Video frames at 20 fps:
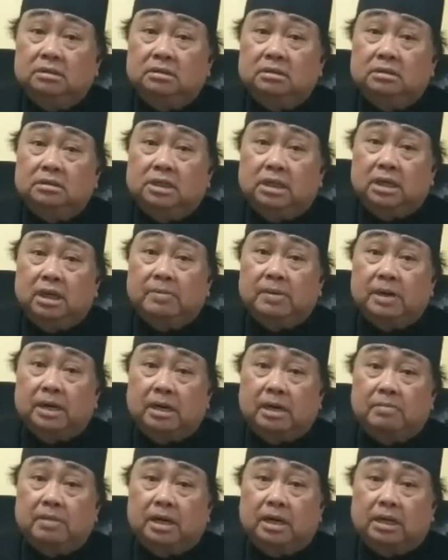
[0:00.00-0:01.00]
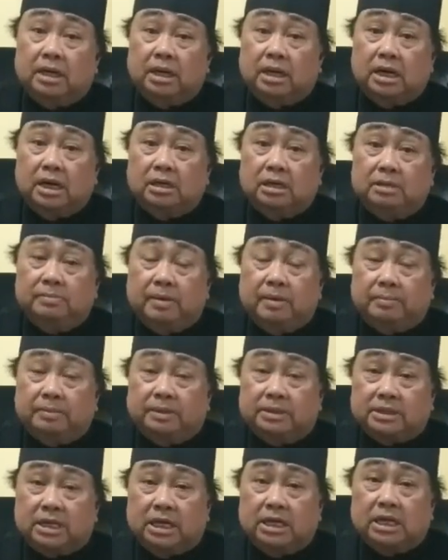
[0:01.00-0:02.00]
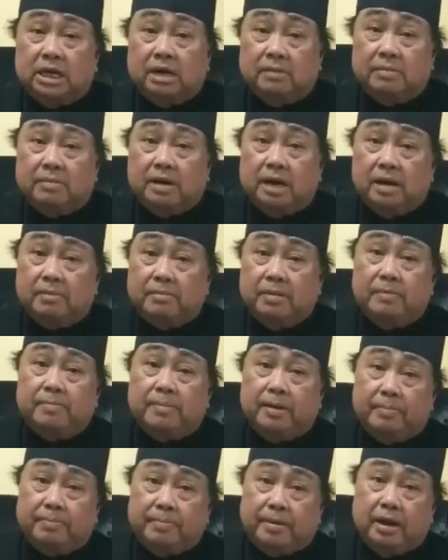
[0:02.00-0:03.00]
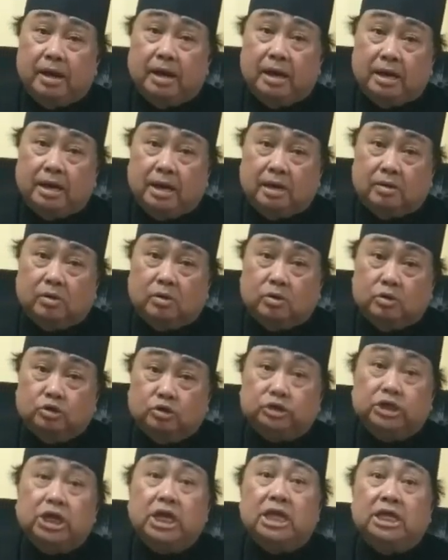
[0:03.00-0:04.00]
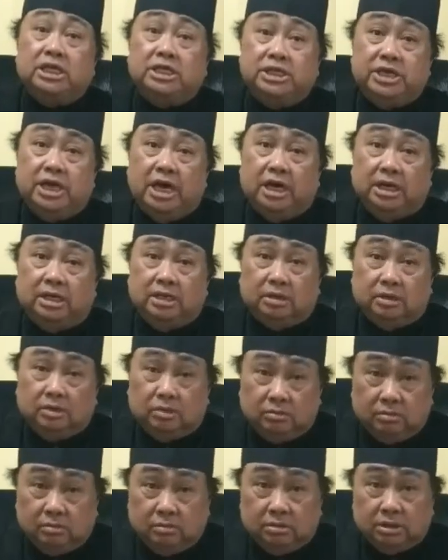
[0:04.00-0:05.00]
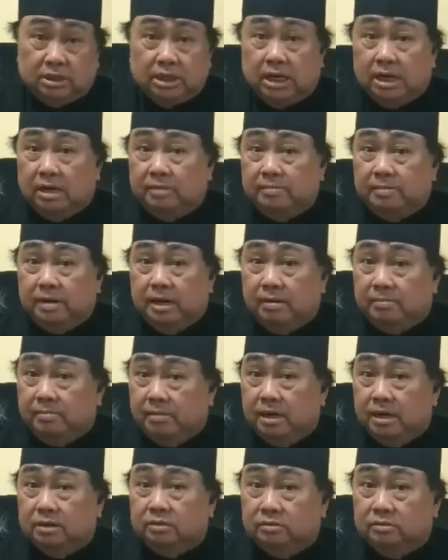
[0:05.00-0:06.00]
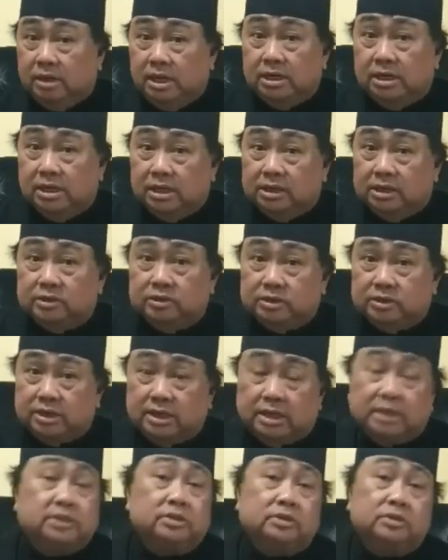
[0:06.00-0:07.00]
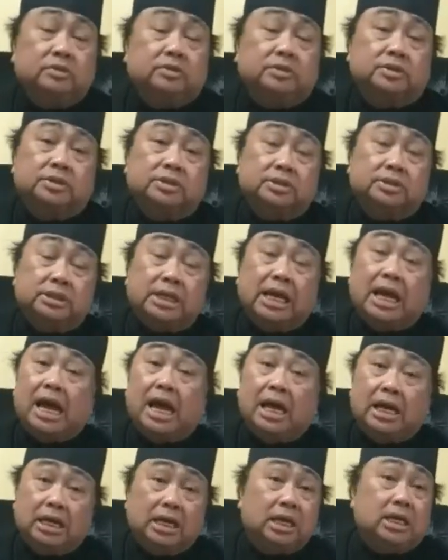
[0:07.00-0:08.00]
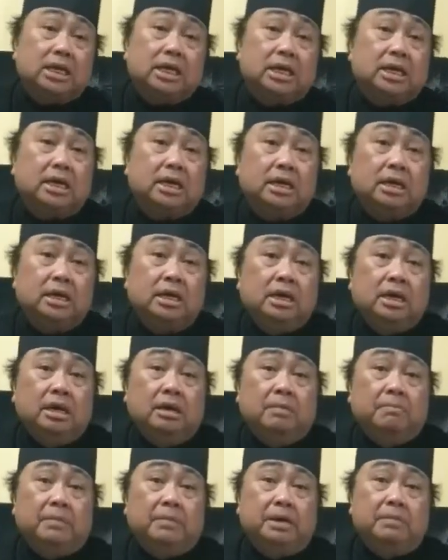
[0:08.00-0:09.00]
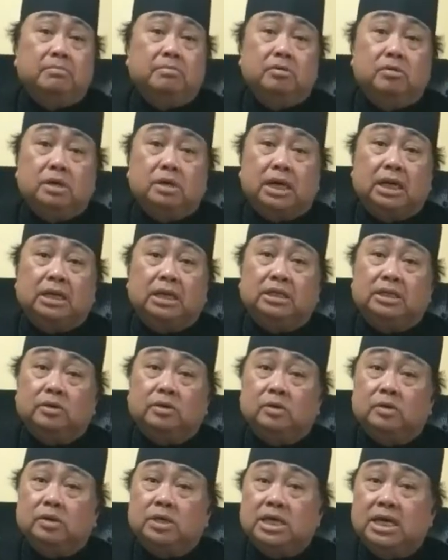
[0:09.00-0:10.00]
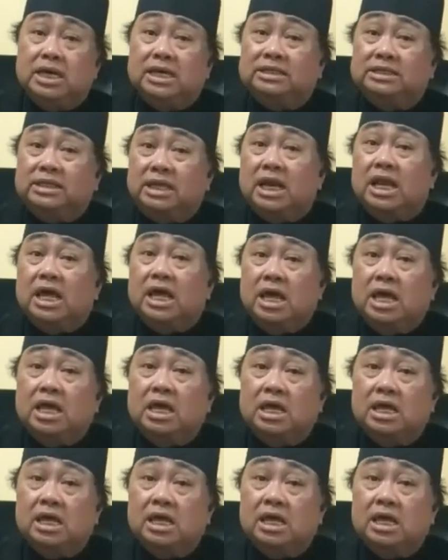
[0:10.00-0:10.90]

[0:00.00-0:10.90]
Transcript: Sehingga mereka mengatakan dibaptiskan dalam nama Bapa, Anak, Roh Kudus, yaitu dalam nama Tuhan Yesus Kristus. Yang akhirnya menimbulkan teologi yang salah.